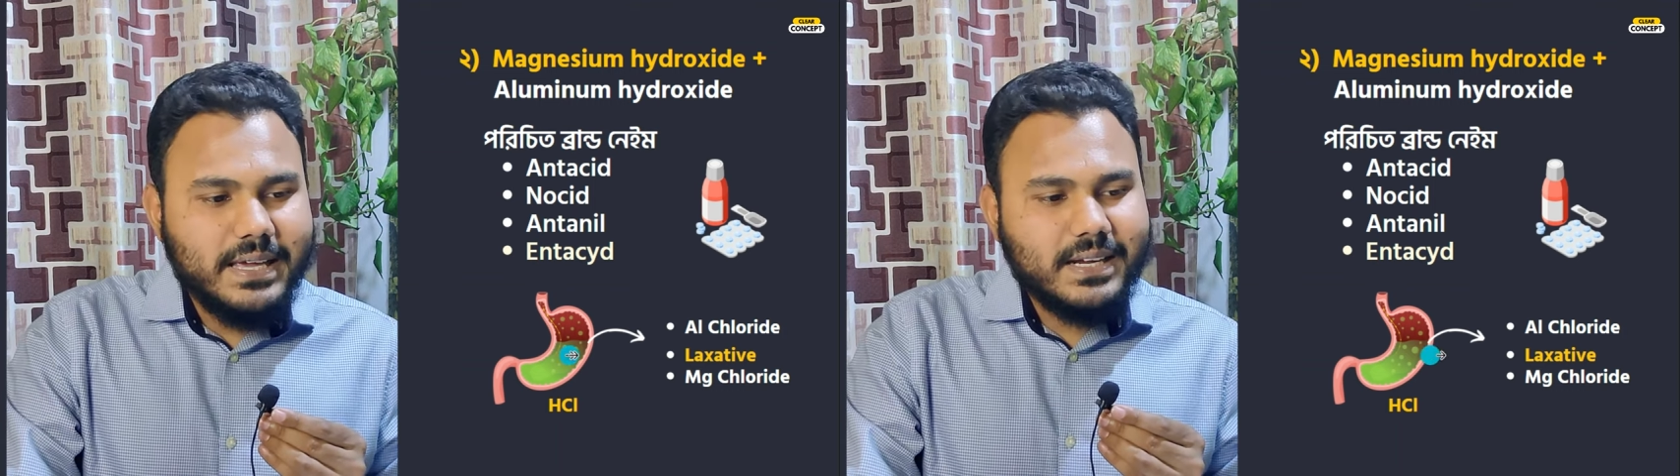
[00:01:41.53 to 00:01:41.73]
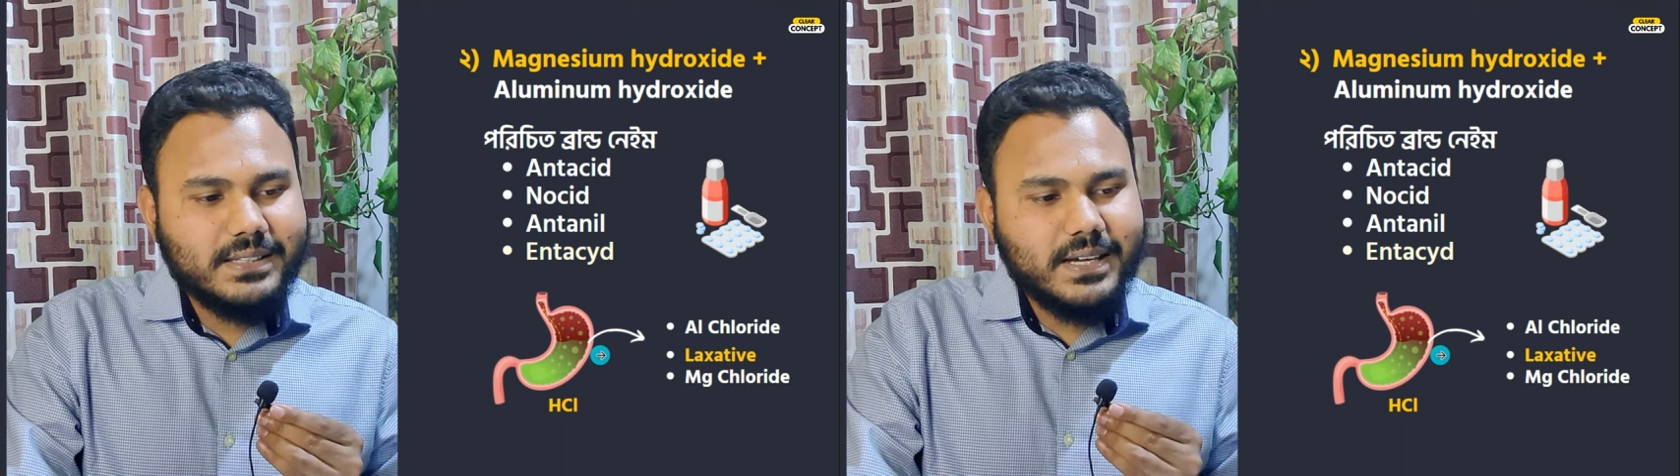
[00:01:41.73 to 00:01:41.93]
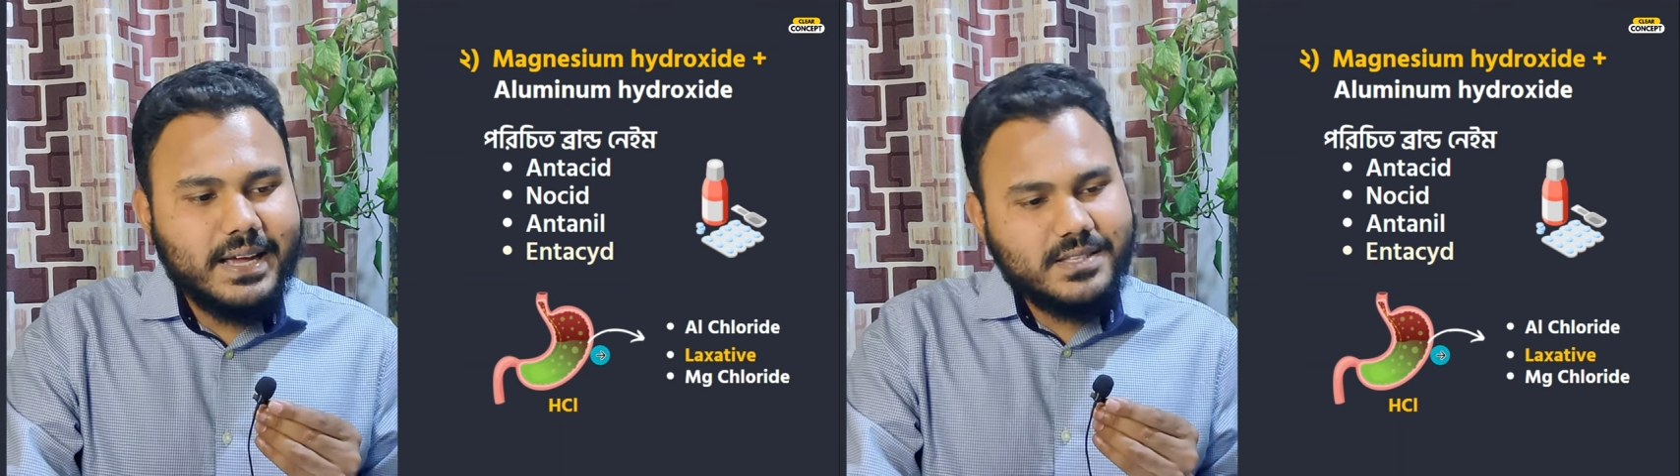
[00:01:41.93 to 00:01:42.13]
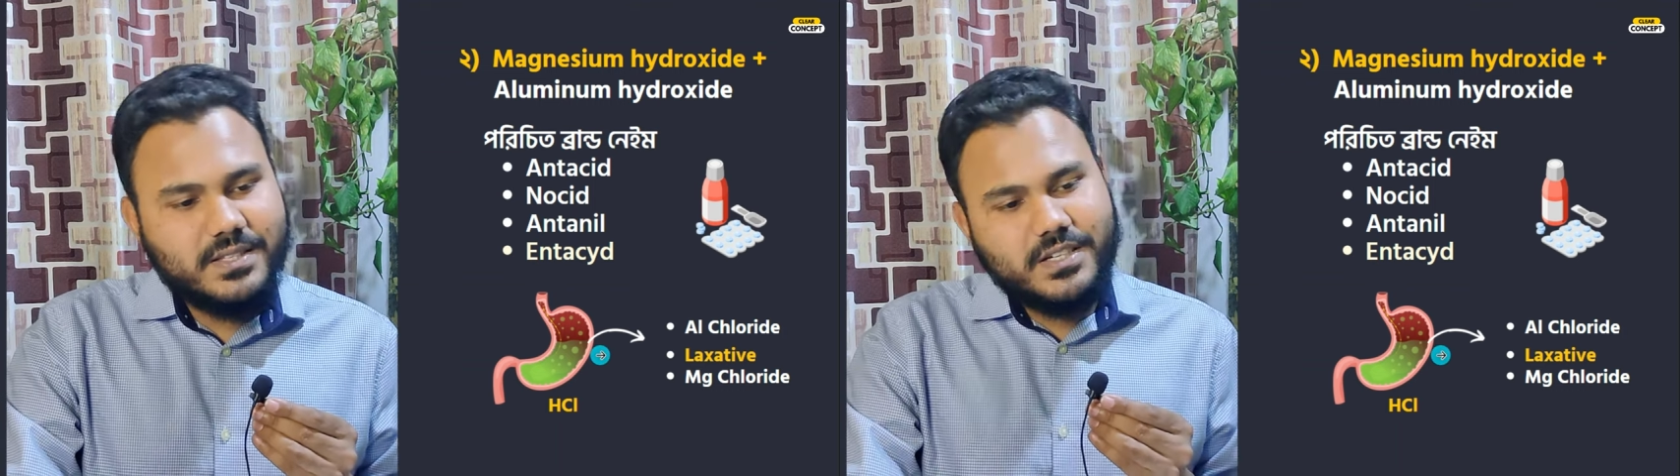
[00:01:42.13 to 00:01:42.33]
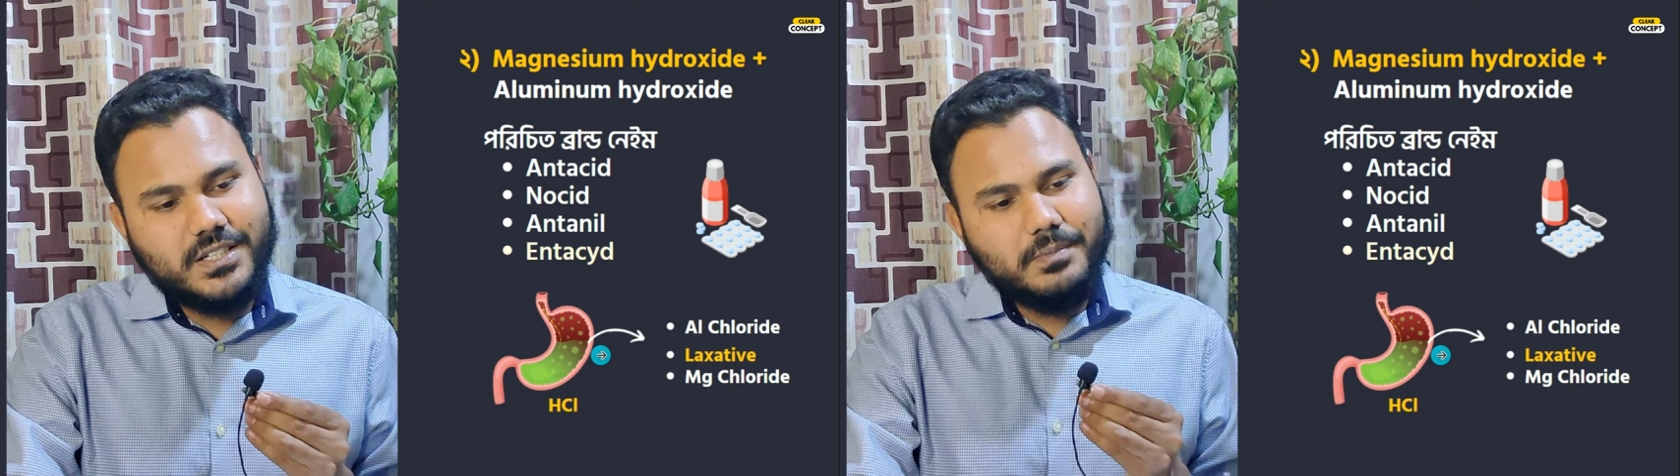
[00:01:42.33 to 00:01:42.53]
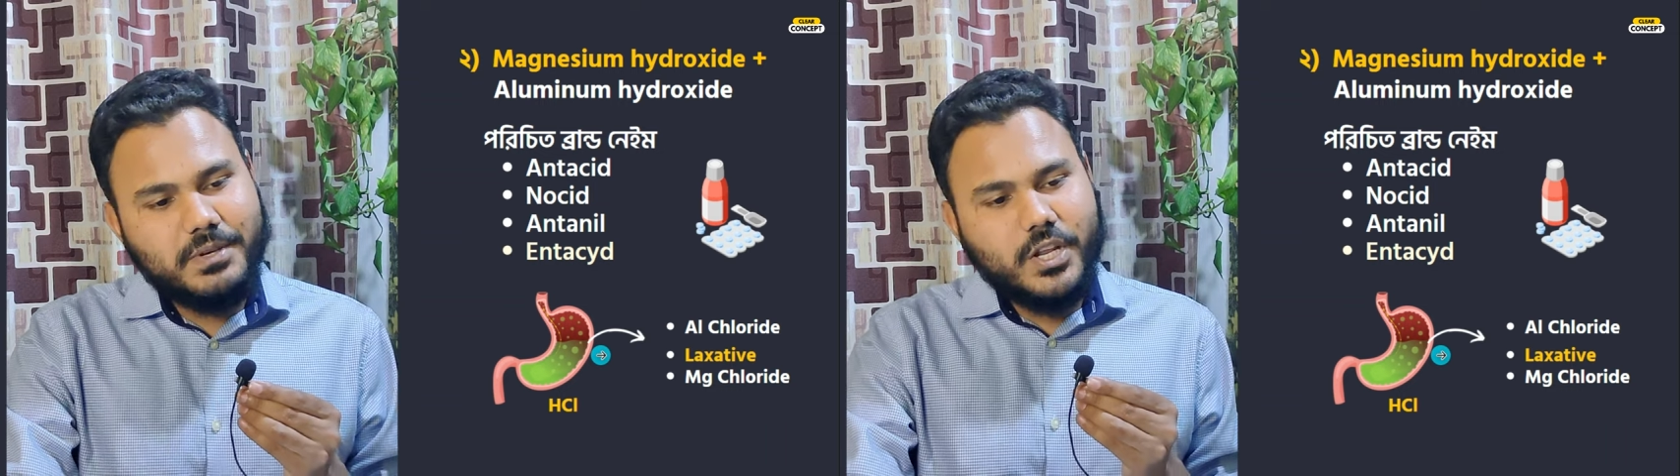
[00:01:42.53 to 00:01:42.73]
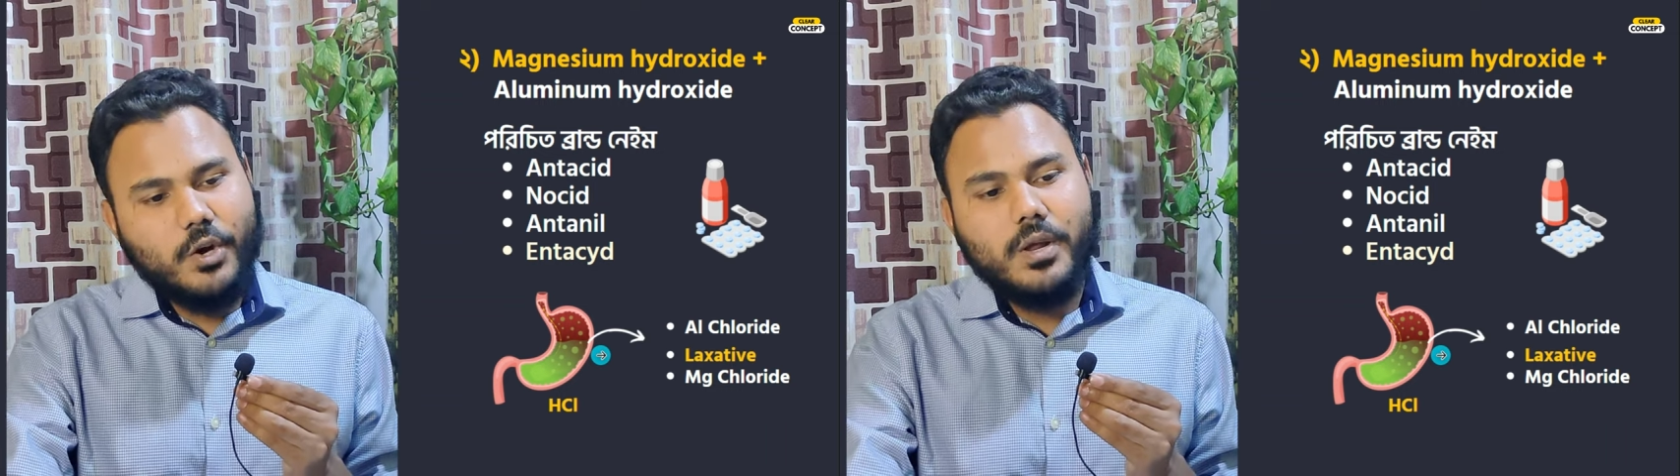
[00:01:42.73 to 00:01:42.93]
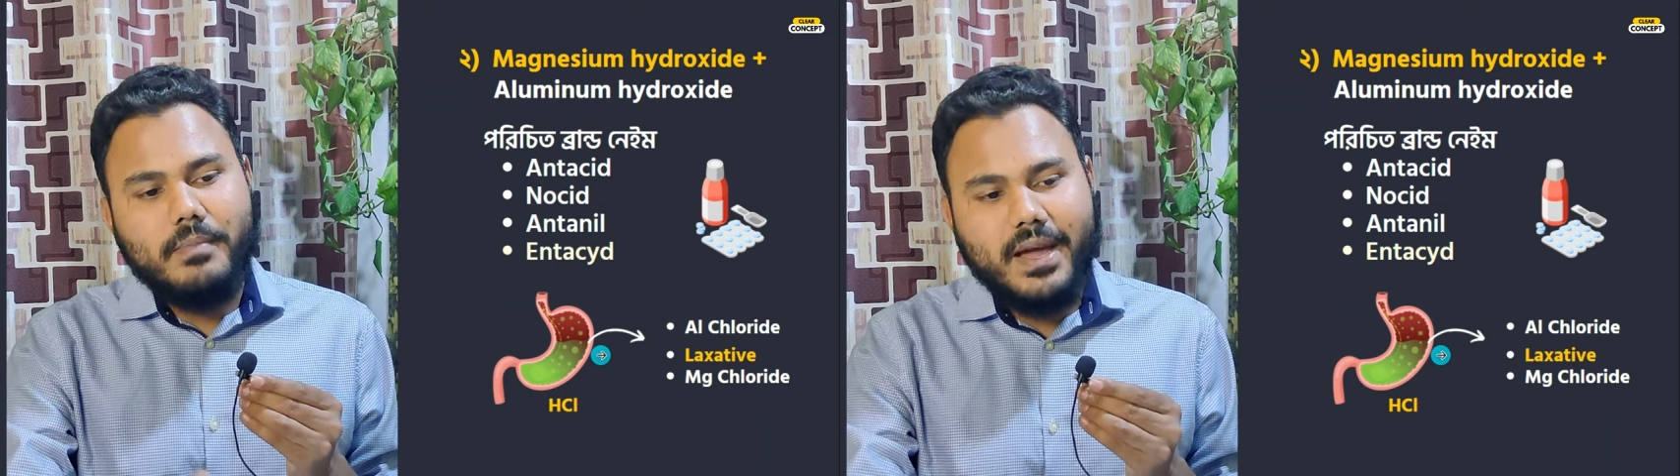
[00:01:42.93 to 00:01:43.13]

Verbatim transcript: এখানে থাকা অ্যাসিডের সাথে বিক্রিয়া করে